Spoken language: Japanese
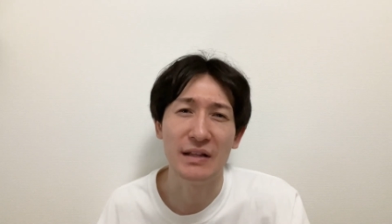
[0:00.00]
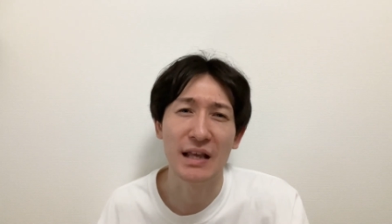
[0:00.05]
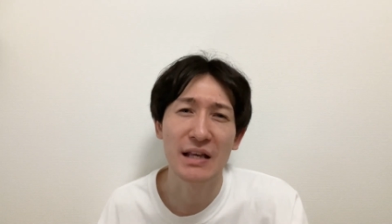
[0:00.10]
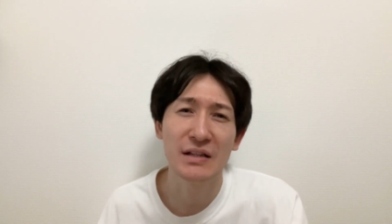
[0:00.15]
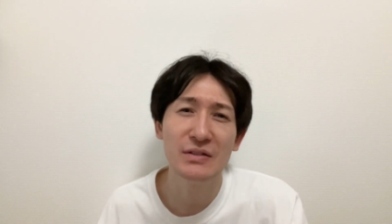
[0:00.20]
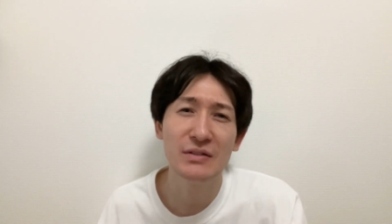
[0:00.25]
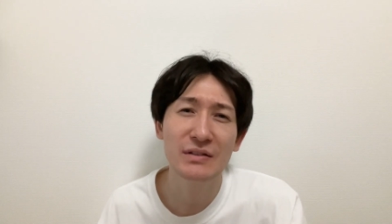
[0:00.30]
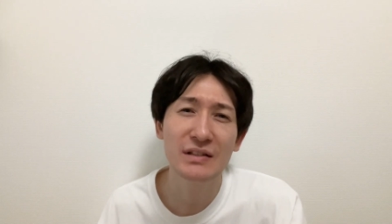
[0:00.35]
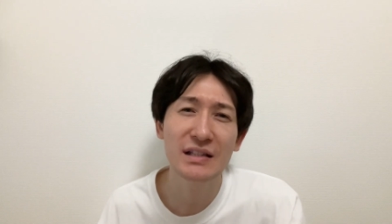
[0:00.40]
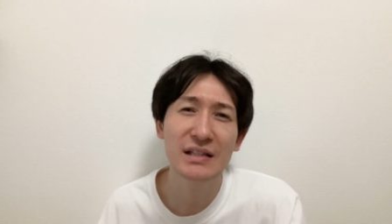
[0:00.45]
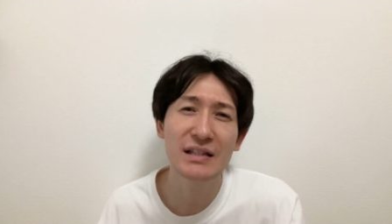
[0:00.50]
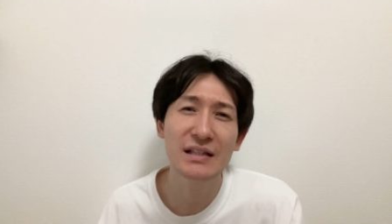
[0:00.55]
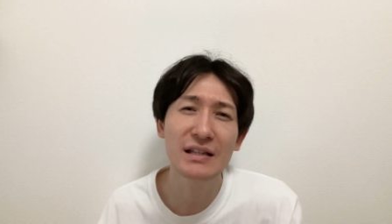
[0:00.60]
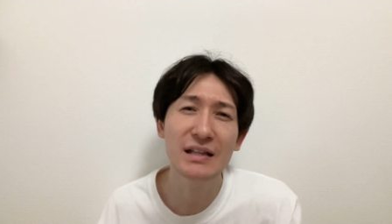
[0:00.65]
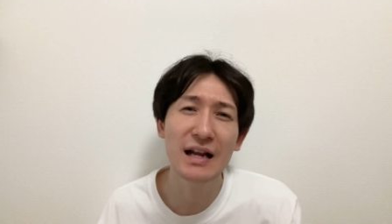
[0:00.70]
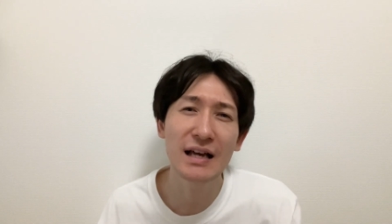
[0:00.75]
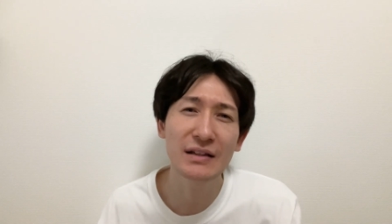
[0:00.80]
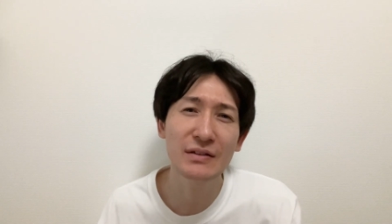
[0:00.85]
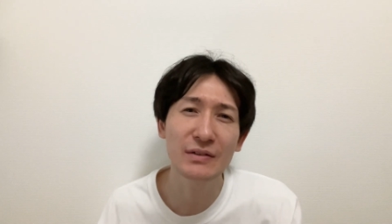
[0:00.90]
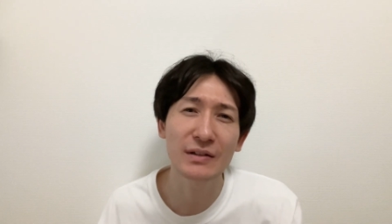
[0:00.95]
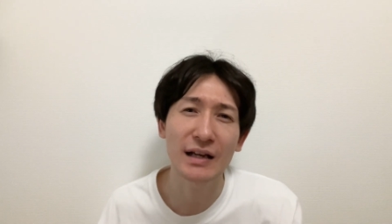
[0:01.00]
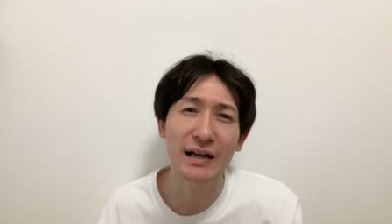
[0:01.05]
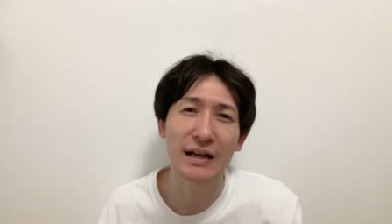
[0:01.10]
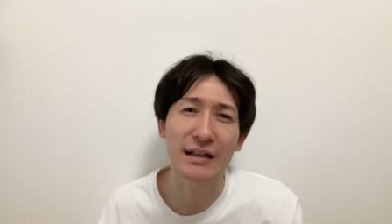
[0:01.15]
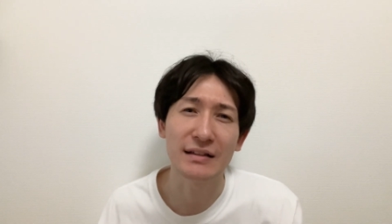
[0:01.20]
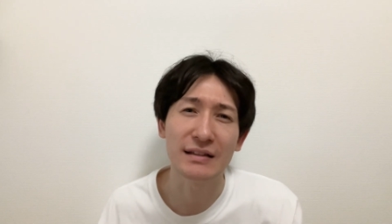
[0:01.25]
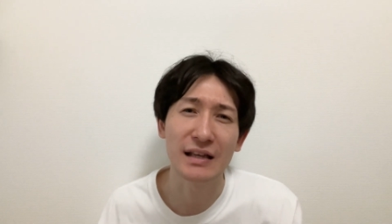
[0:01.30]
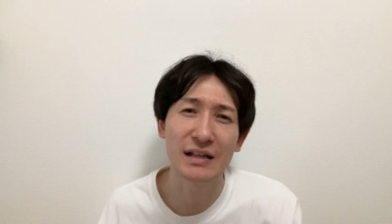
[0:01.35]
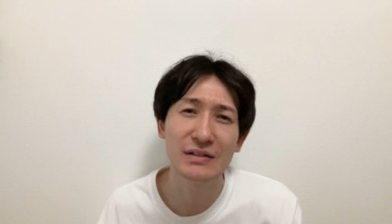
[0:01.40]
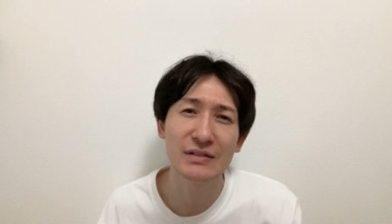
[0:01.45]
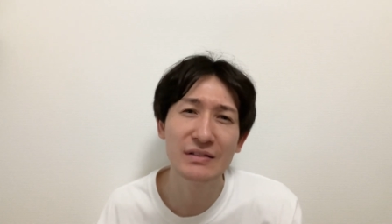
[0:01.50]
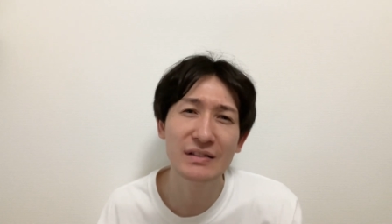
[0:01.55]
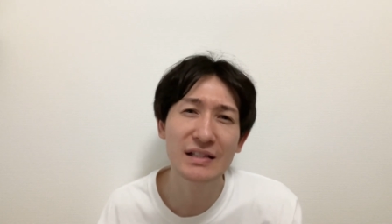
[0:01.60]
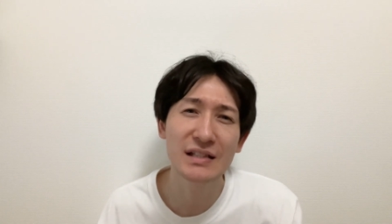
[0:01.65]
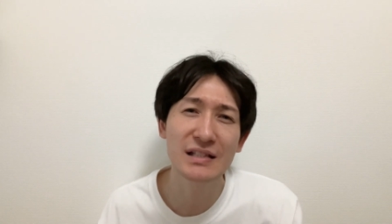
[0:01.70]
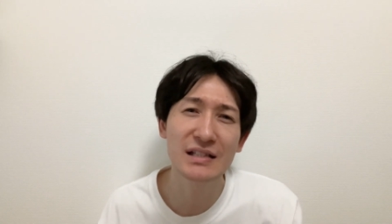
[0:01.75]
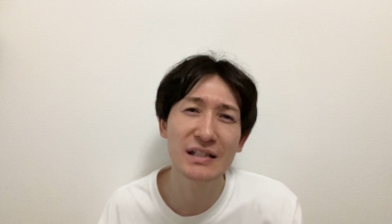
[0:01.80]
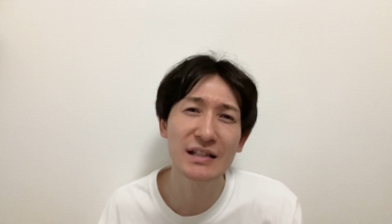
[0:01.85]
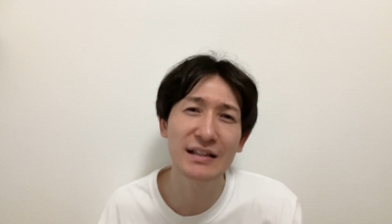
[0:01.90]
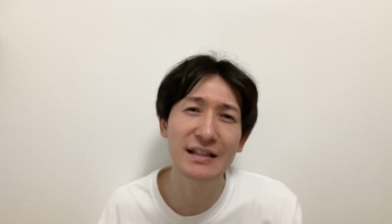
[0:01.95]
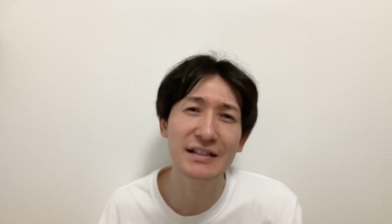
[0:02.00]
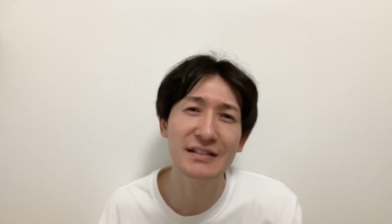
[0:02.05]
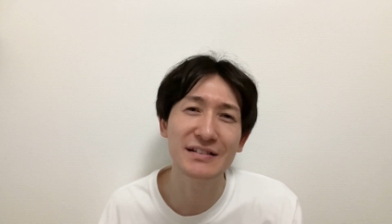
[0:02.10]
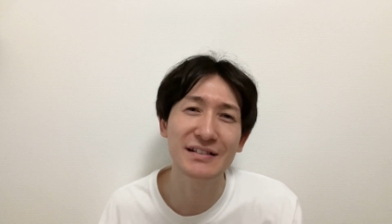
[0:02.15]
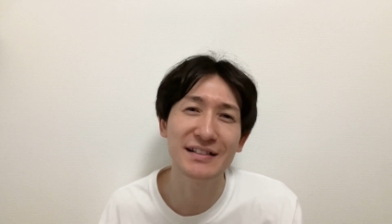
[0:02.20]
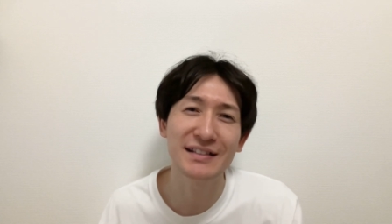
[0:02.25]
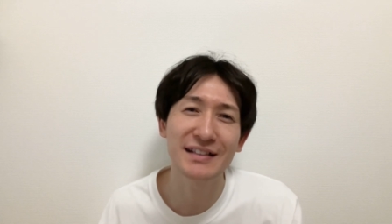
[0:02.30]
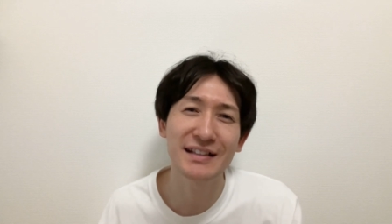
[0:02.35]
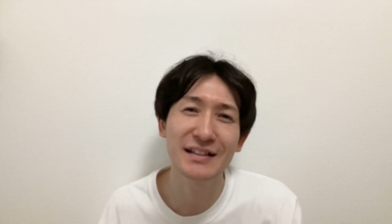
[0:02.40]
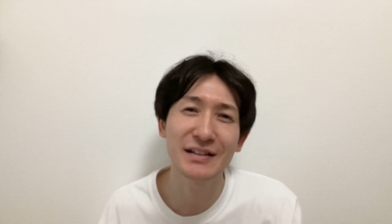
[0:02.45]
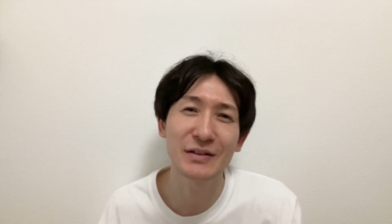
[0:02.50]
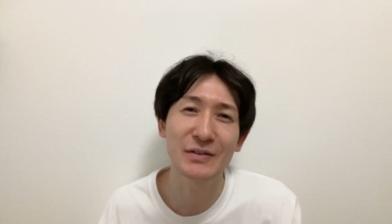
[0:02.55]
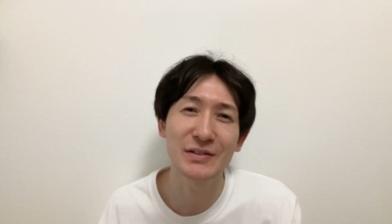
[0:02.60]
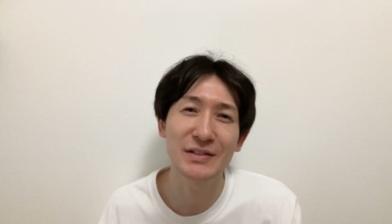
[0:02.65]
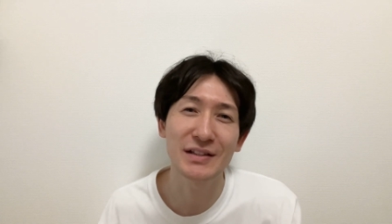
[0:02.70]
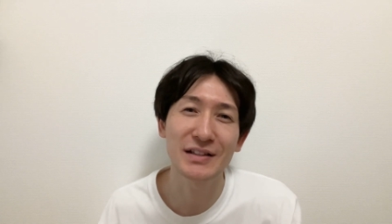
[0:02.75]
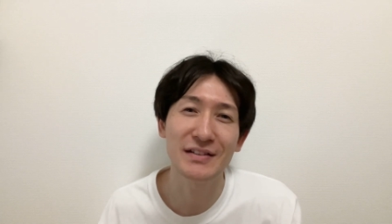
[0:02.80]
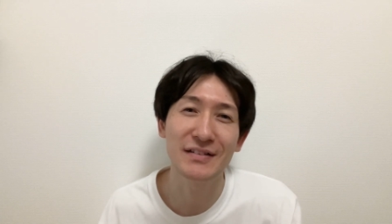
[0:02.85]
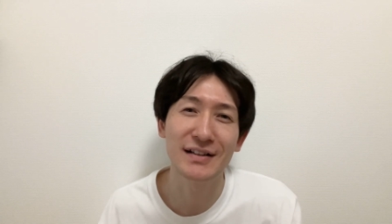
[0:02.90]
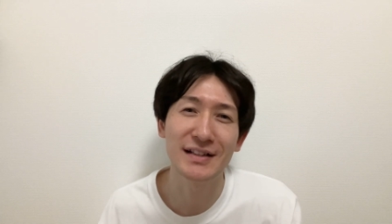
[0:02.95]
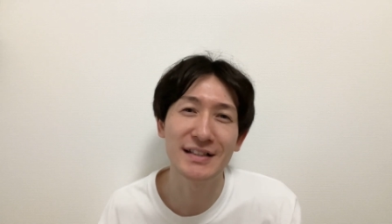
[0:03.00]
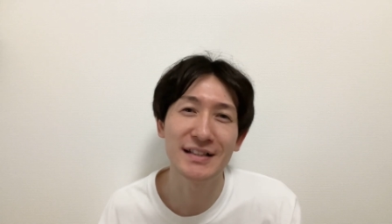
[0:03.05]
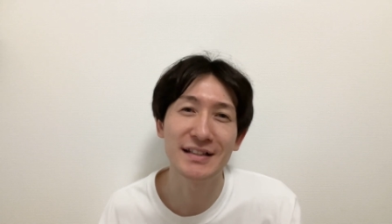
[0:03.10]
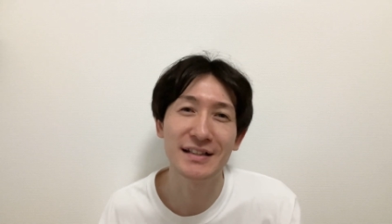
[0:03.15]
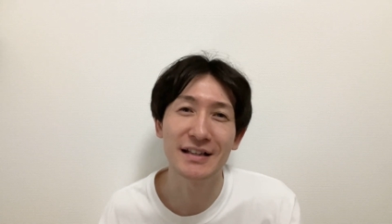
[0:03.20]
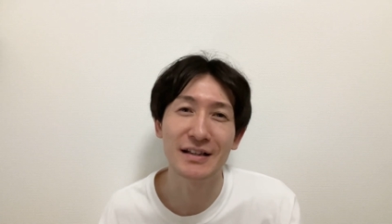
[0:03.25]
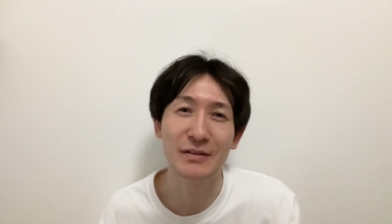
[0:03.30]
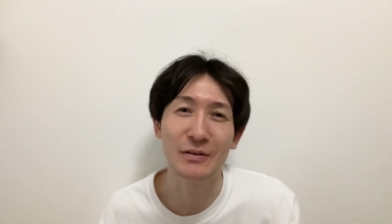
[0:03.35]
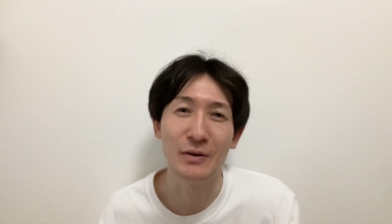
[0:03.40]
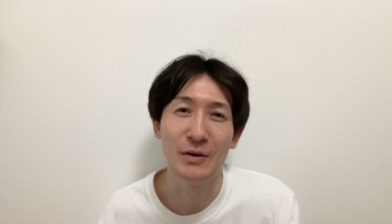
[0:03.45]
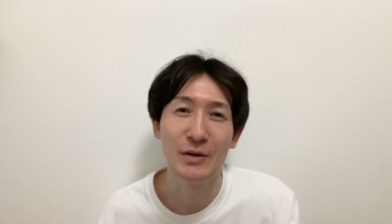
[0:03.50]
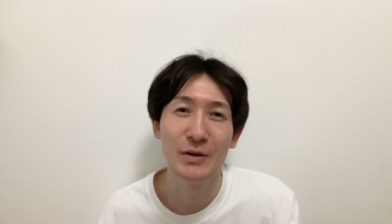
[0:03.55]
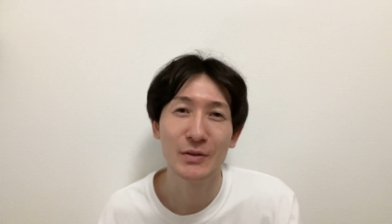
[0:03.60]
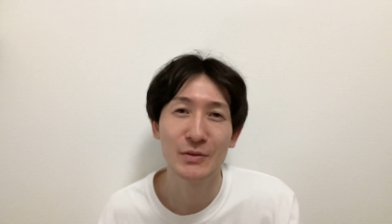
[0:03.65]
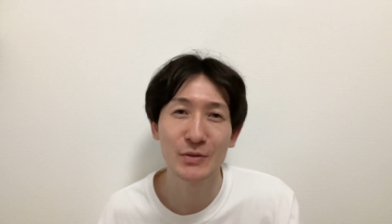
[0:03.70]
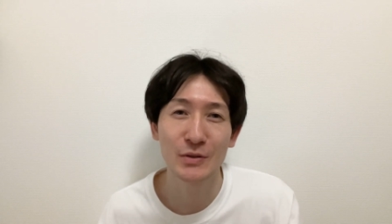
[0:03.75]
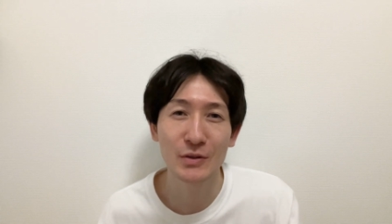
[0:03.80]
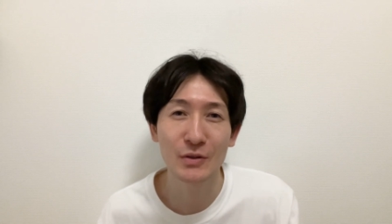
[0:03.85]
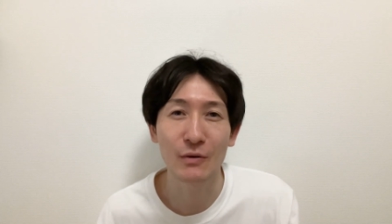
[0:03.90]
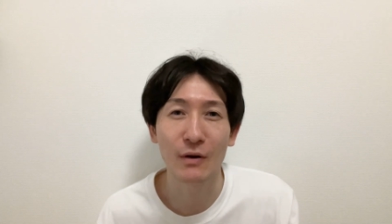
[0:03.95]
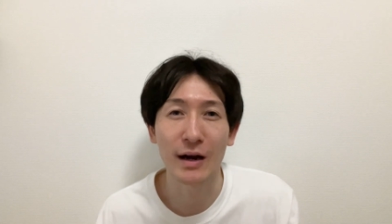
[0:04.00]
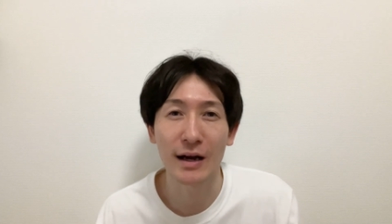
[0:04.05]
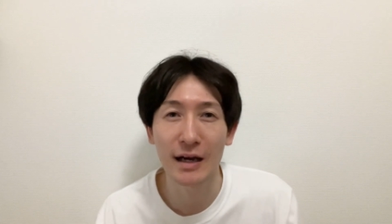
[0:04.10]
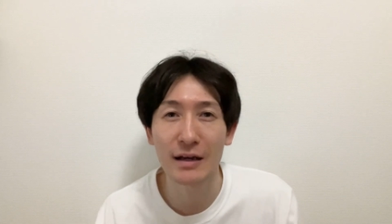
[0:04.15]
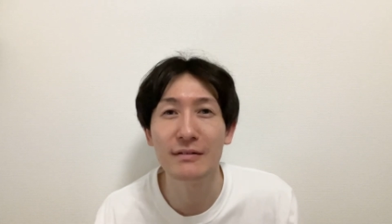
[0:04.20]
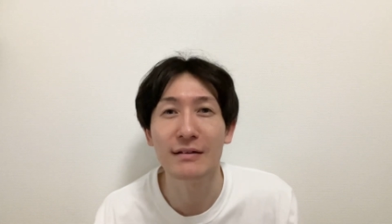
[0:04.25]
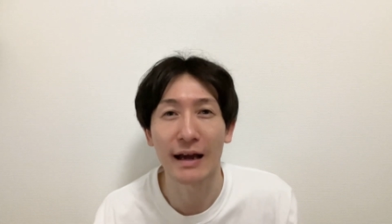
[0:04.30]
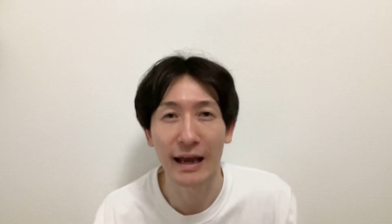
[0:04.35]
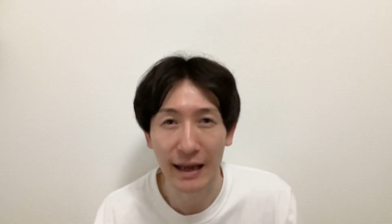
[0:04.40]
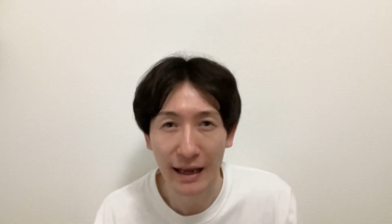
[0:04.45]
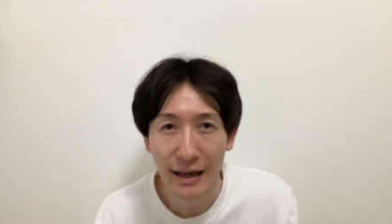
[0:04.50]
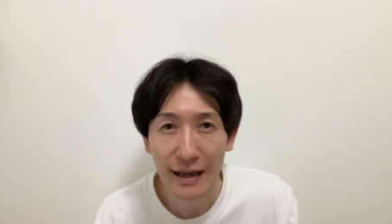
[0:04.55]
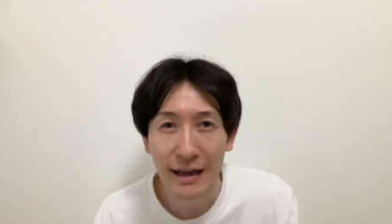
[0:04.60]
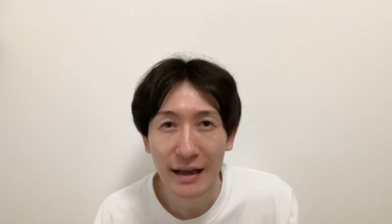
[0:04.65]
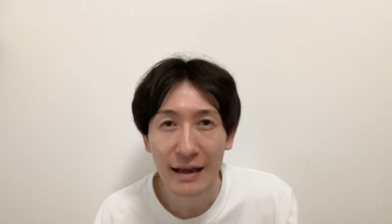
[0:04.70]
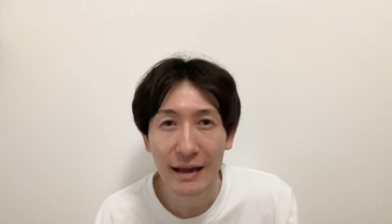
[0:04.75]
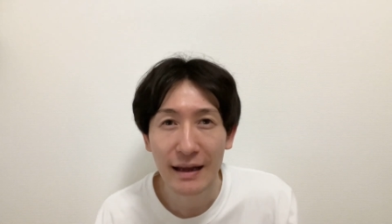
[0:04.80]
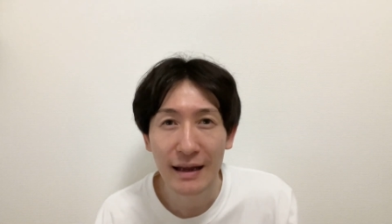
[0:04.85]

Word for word: ディズニーランドだからディズニーシーに連れてってほしいって言われてんだけど、そういうのわかるかい